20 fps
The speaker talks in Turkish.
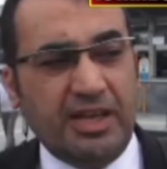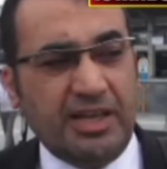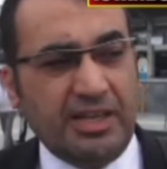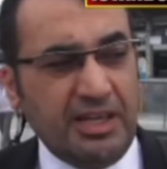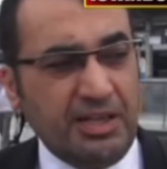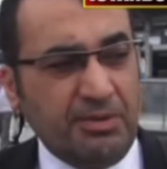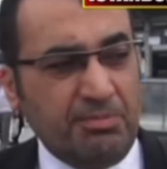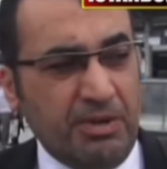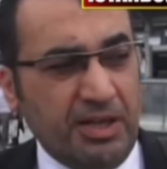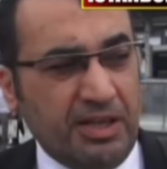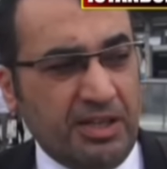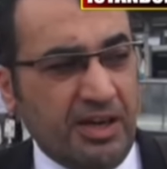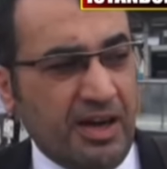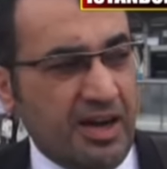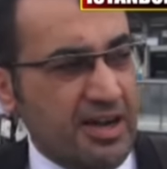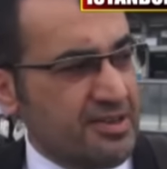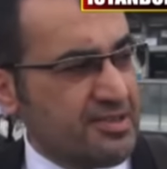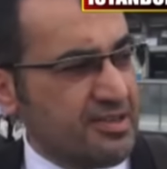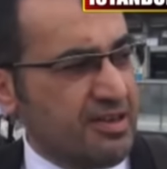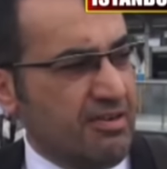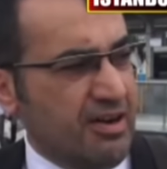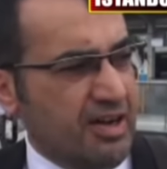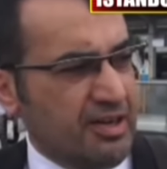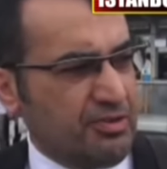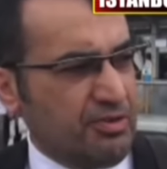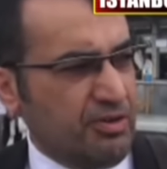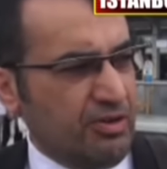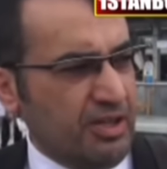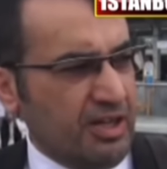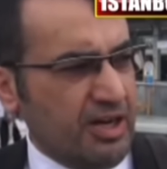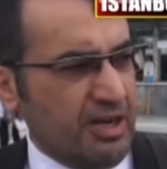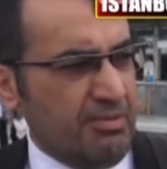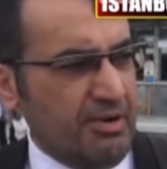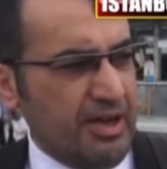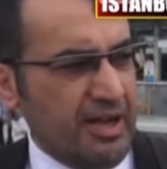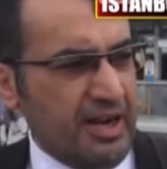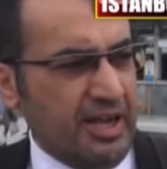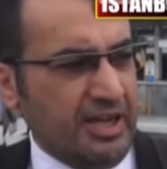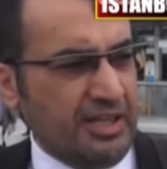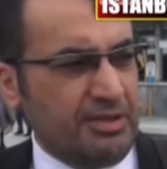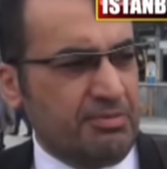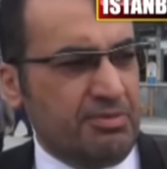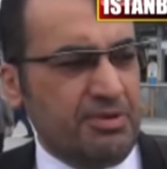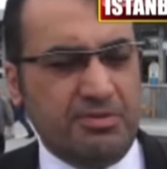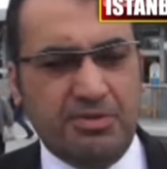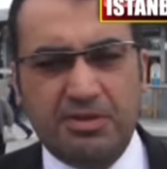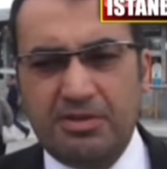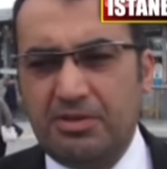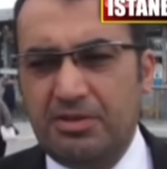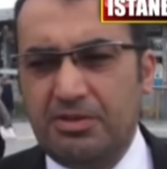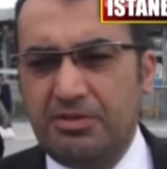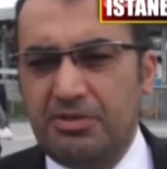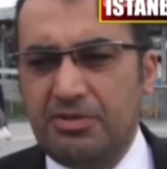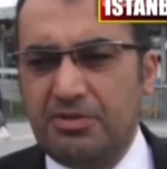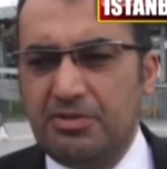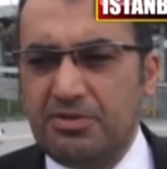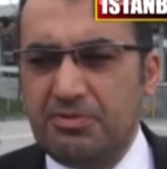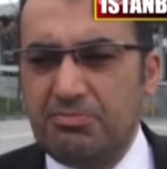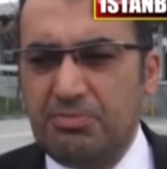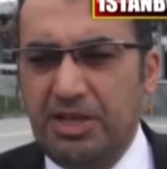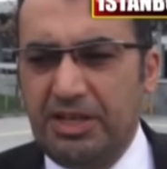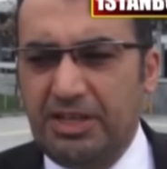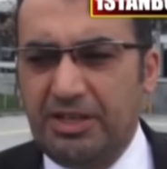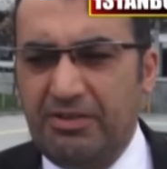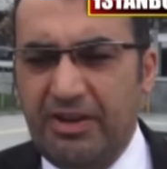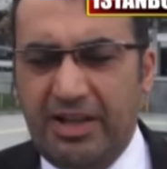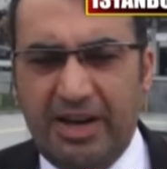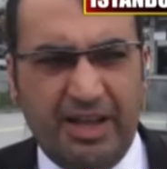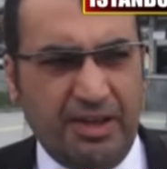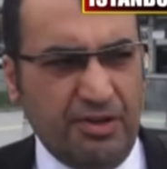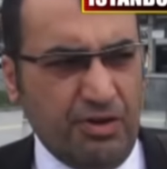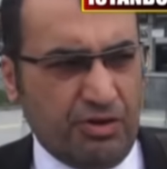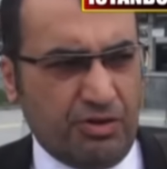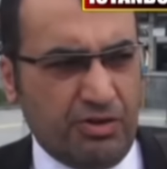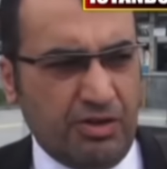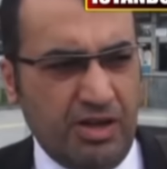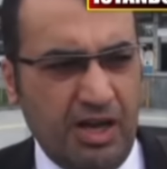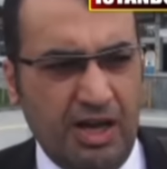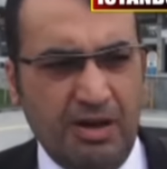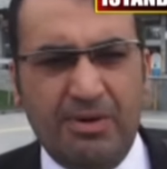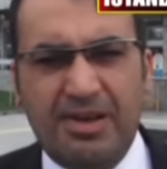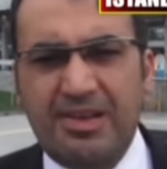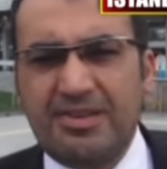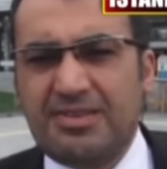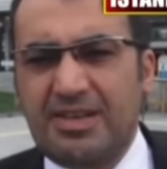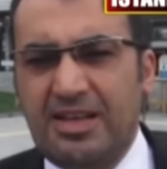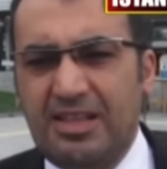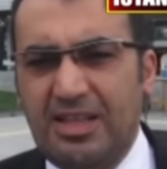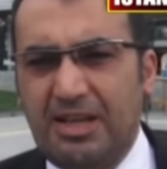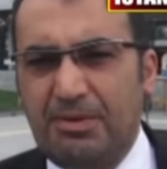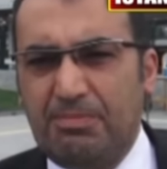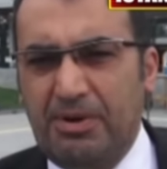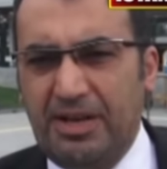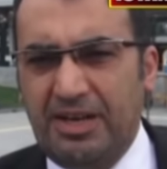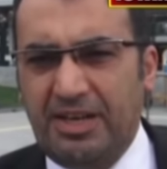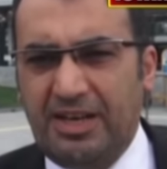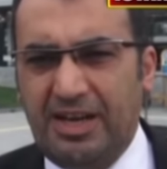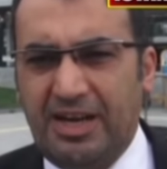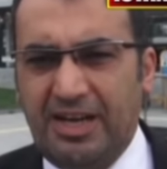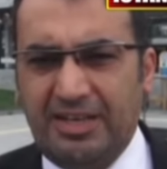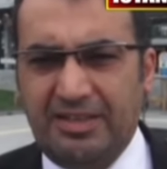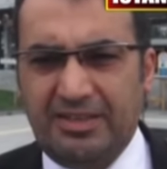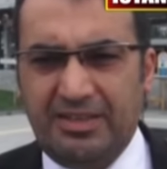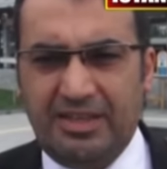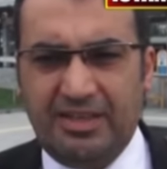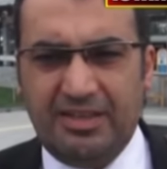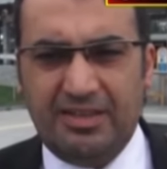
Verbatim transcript: Teknik bilgi arıza var diyorlar ama herhangi bir e, bilgi veren yok. Ama insanlar panik halinde.